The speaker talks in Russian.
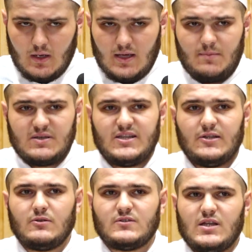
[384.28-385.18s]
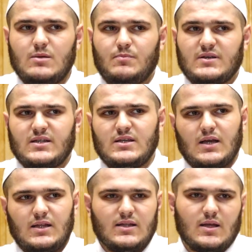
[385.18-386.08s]
Я последовал за ним, посланник
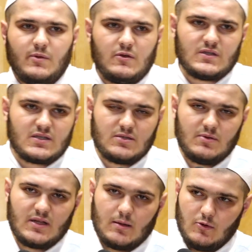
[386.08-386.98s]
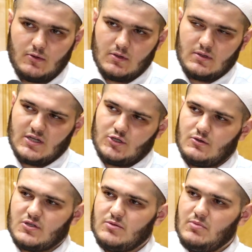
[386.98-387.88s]
Аллаха направился к себе домой.
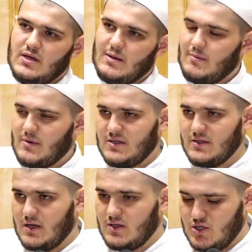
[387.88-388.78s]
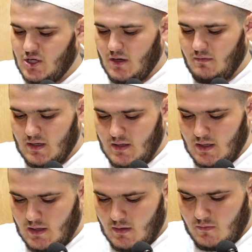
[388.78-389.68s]
Зашел к себе, я попросил разрешения
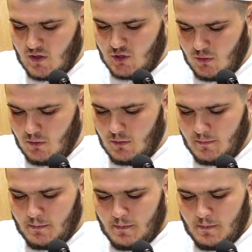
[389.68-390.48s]
войти, вошел.